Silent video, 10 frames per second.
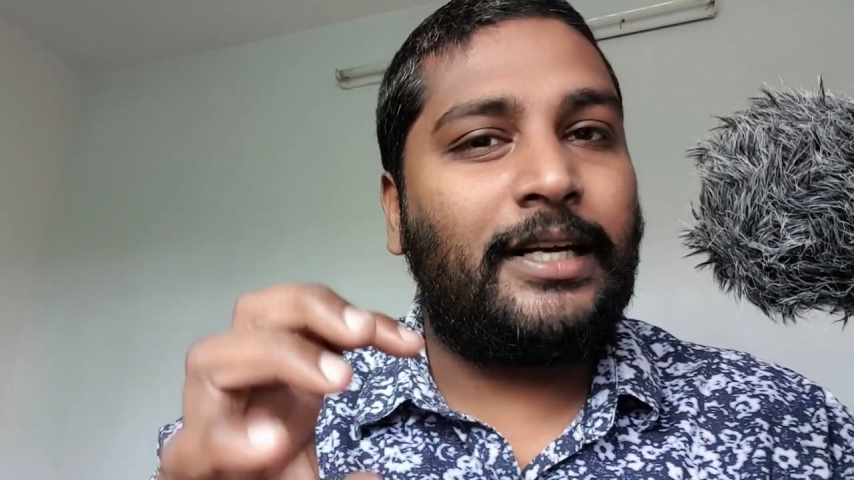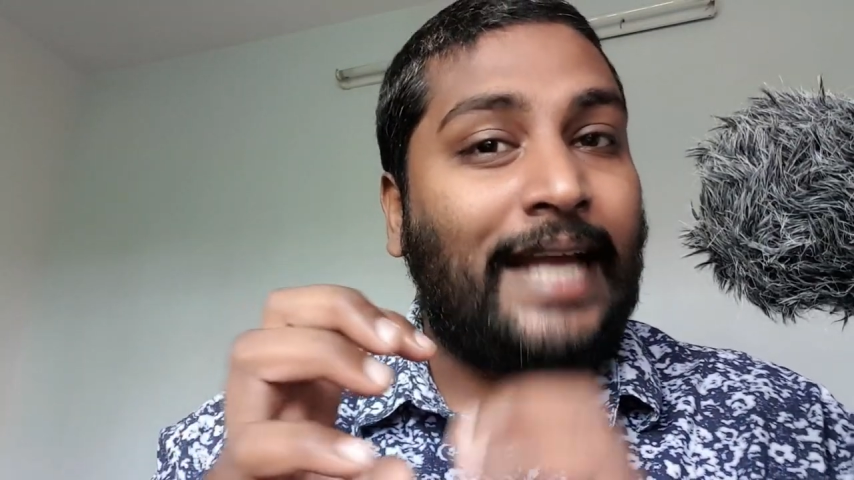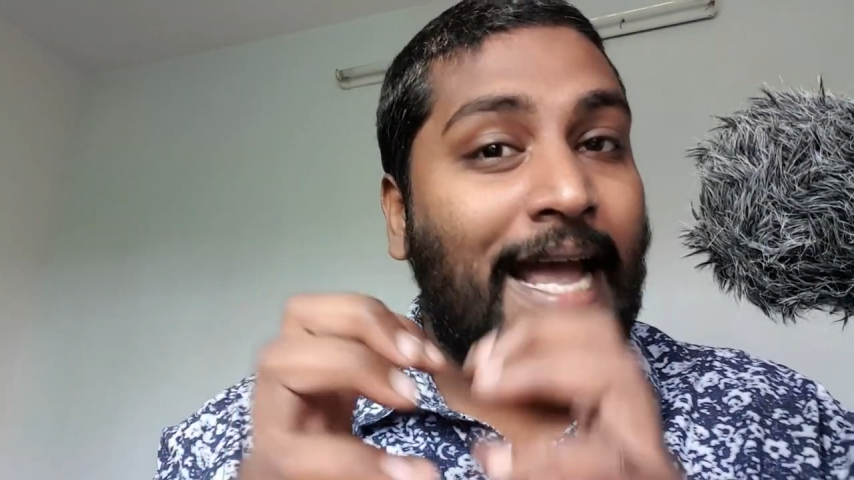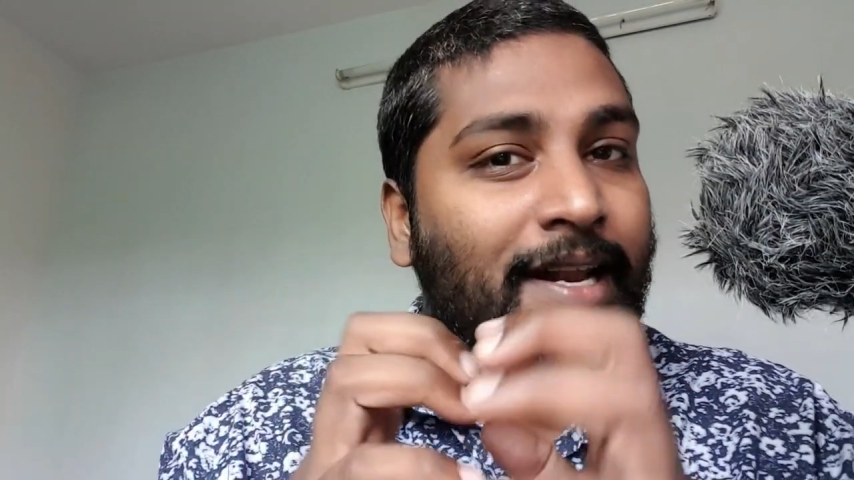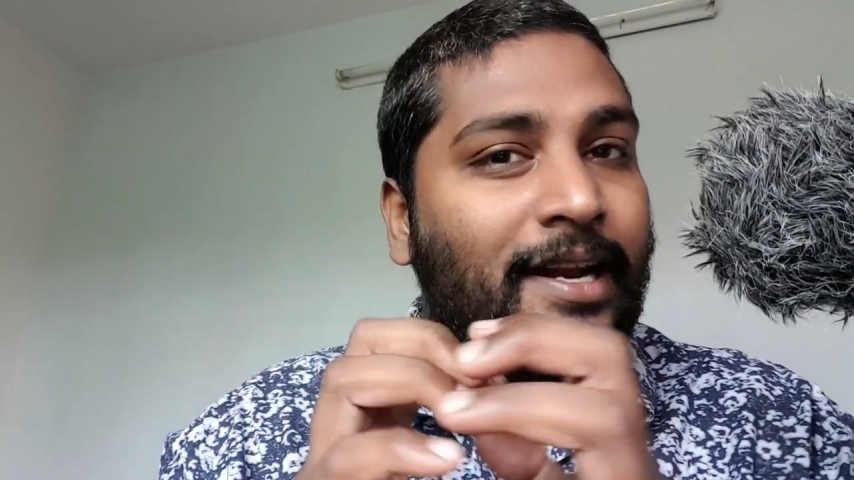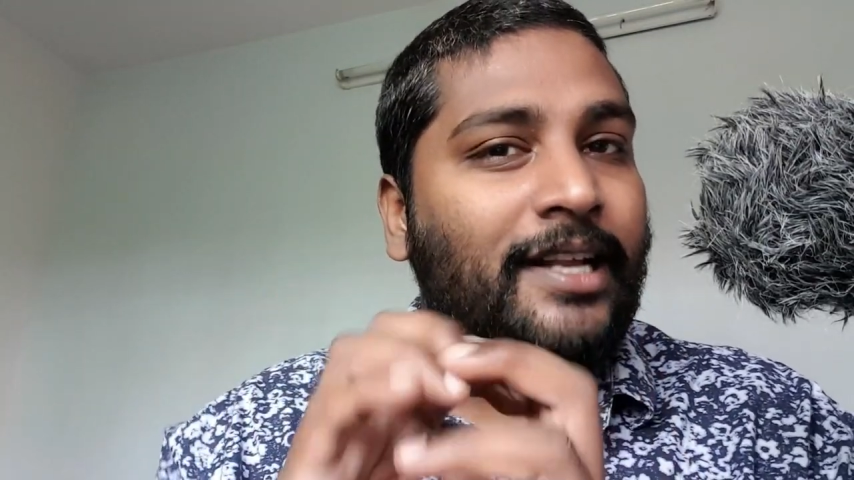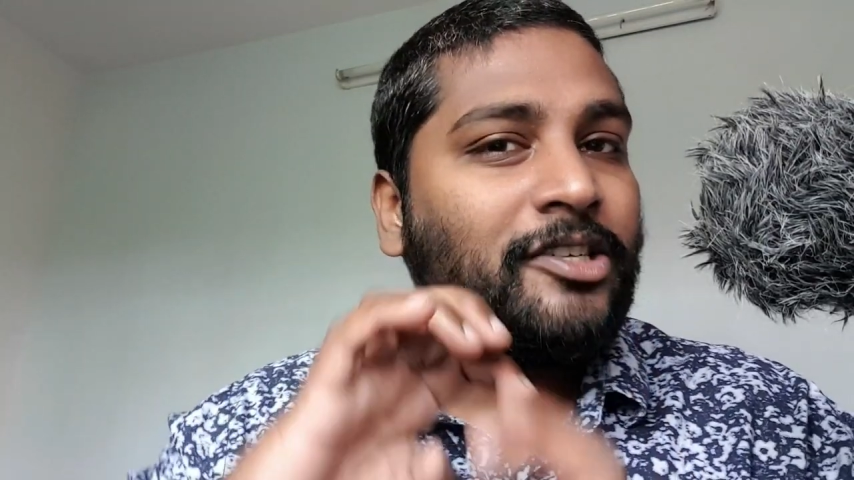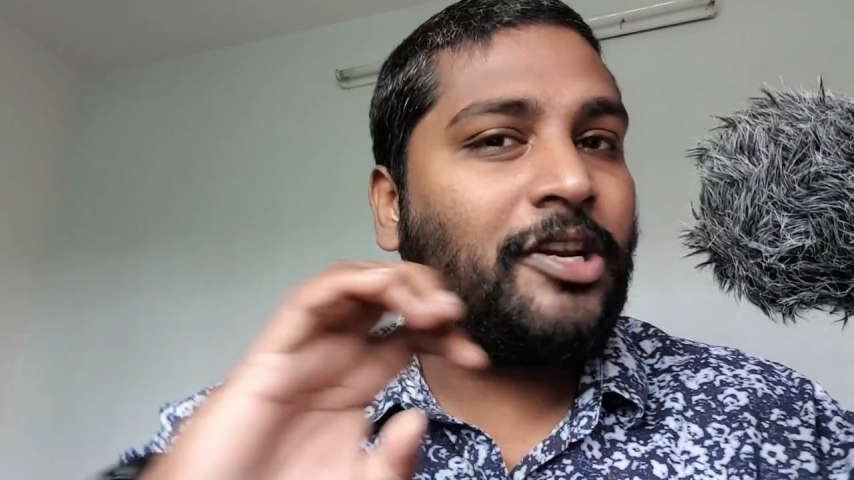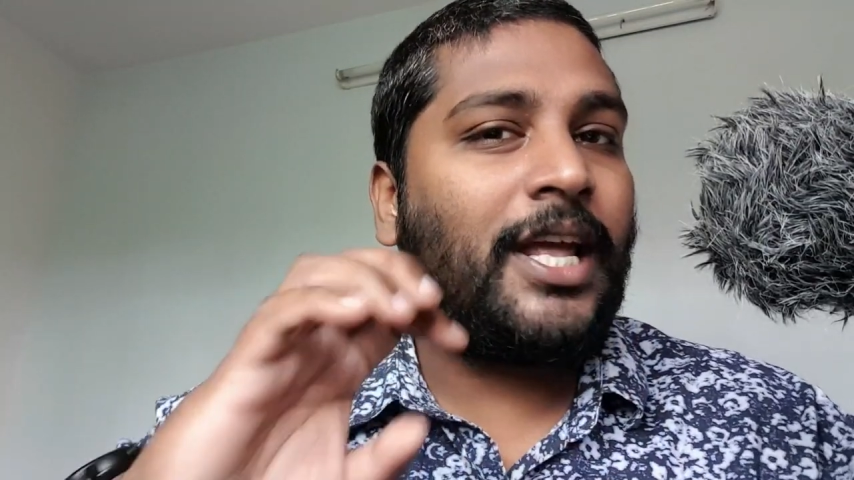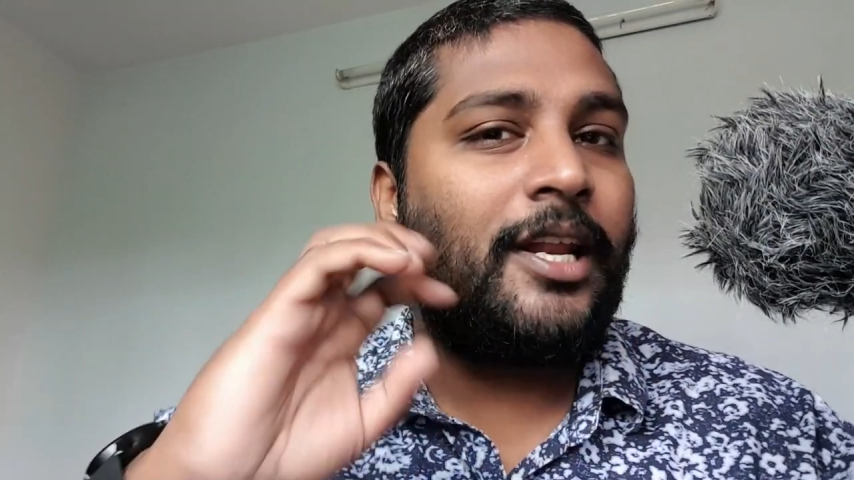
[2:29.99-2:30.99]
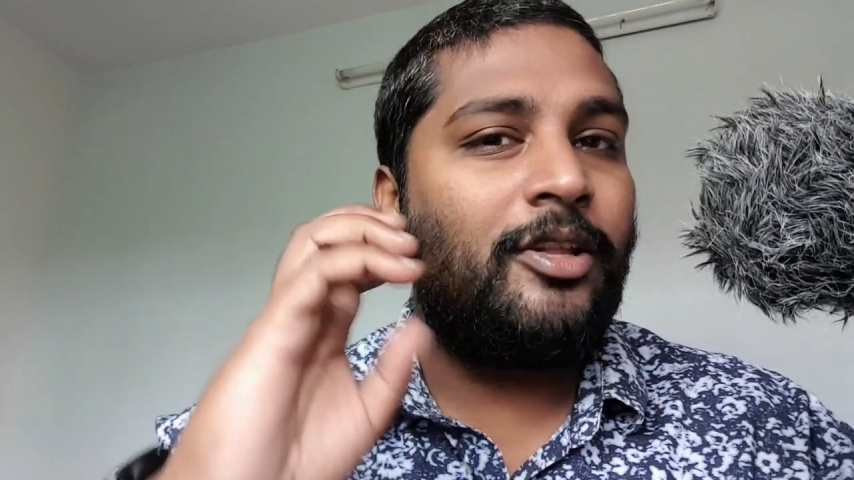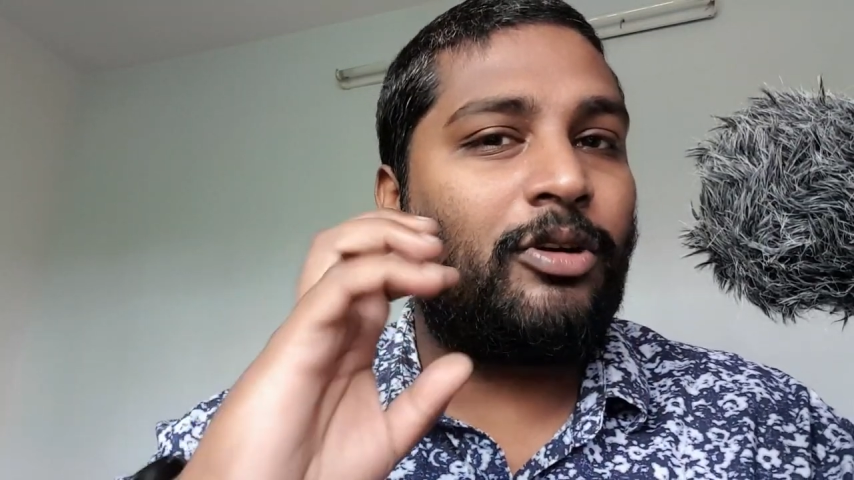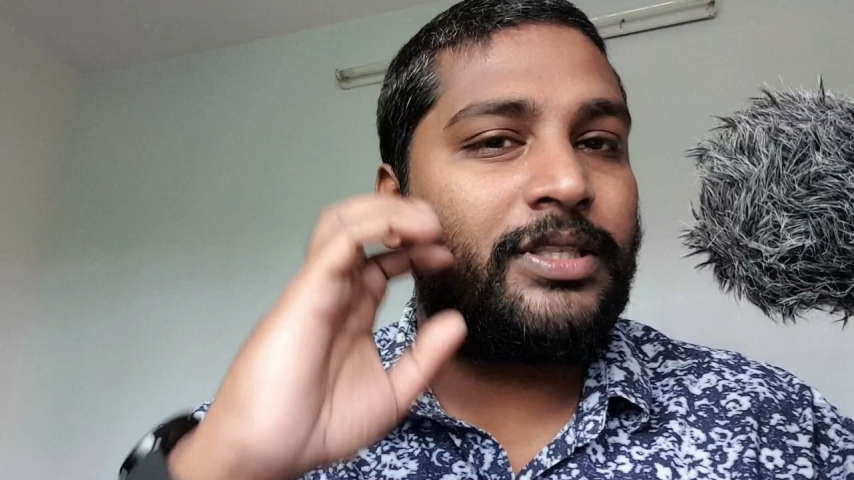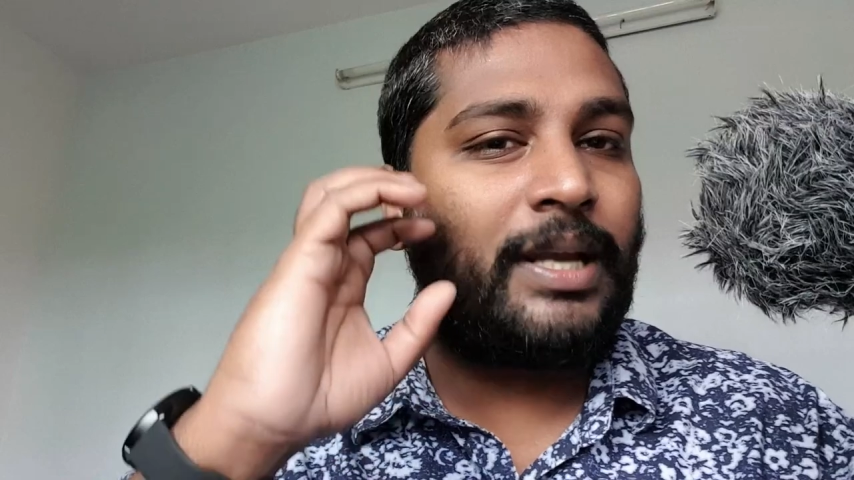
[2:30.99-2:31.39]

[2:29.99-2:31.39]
టైర్ ఇండస్ట్రీ అనేది ఒక